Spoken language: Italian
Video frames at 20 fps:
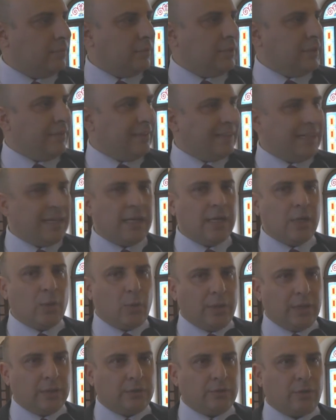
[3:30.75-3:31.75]
deve andare in
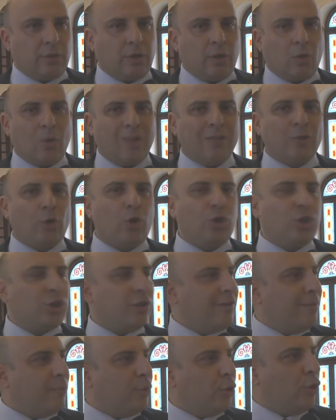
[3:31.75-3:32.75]
liquidazione. Quando lo
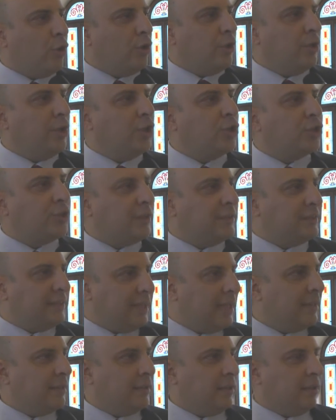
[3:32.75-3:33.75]
dicevamo noi, gli
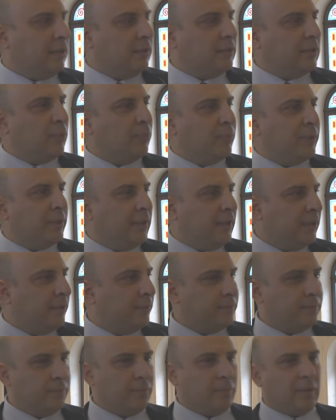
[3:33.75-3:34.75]
scienziati del PD
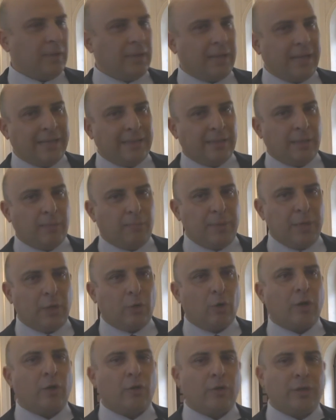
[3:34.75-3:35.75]
grandi e
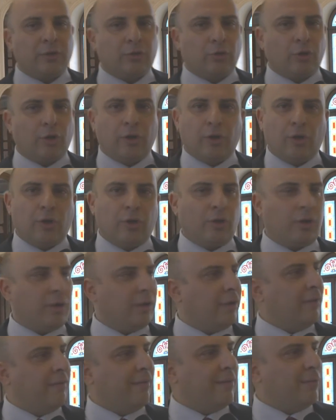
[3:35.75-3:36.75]
piccole hanno detto che noi non
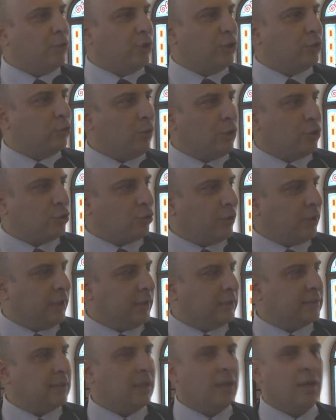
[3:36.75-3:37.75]
avevamo detto una
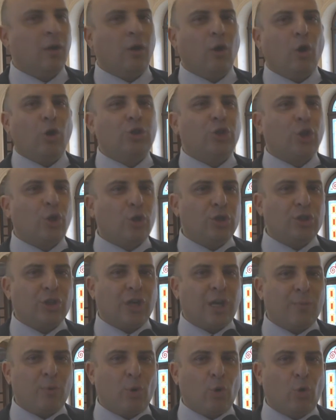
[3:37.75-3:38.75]
sciocchezza. Oggi lo dice
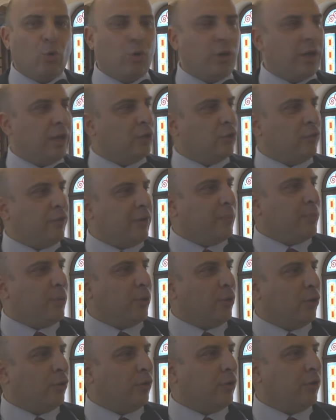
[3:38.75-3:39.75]
la Procura,
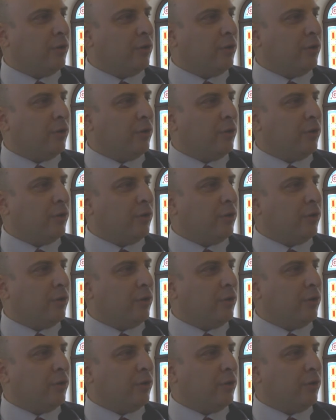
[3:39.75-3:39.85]
dovrebbero